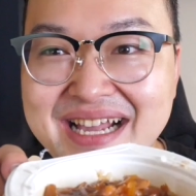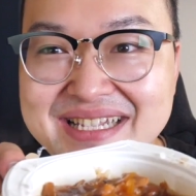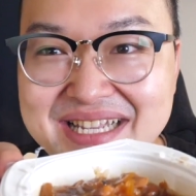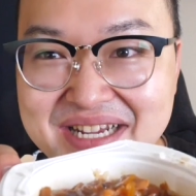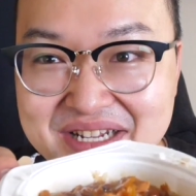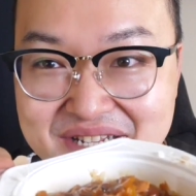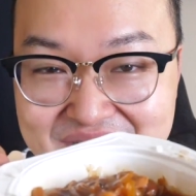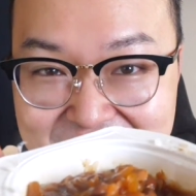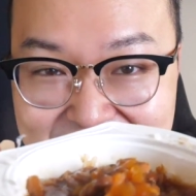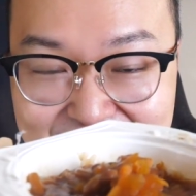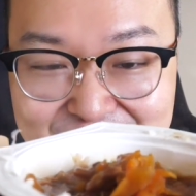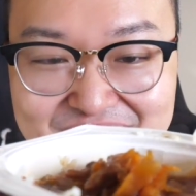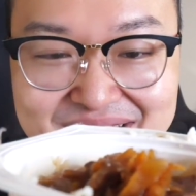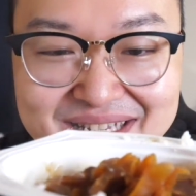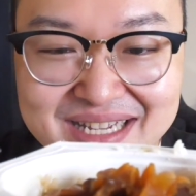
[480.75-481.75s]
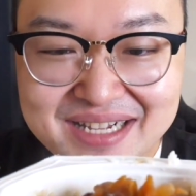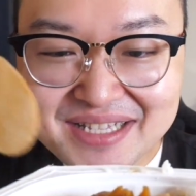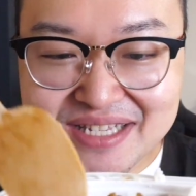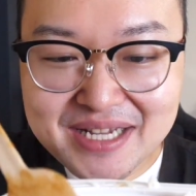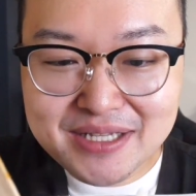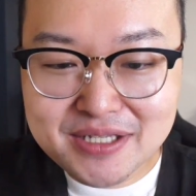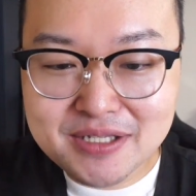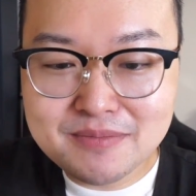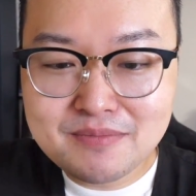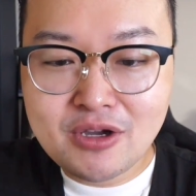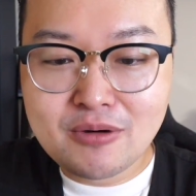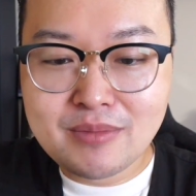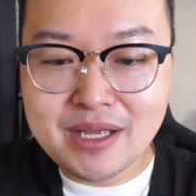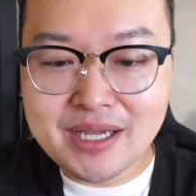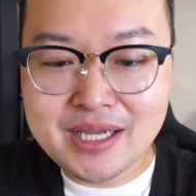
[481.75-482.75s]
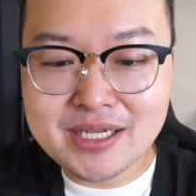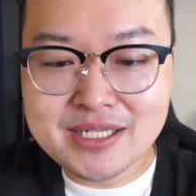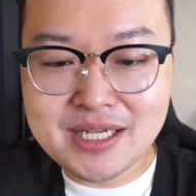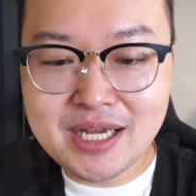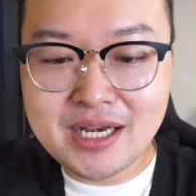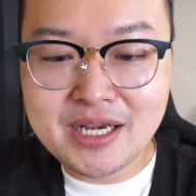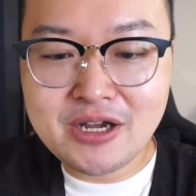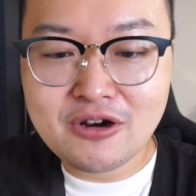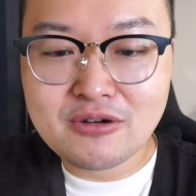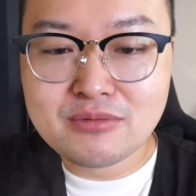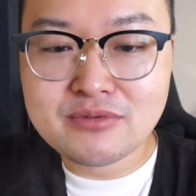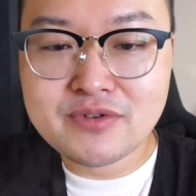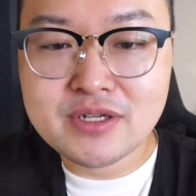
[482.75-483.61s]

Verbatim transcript: 概长得呢就是像这样子。我们来看一下料的部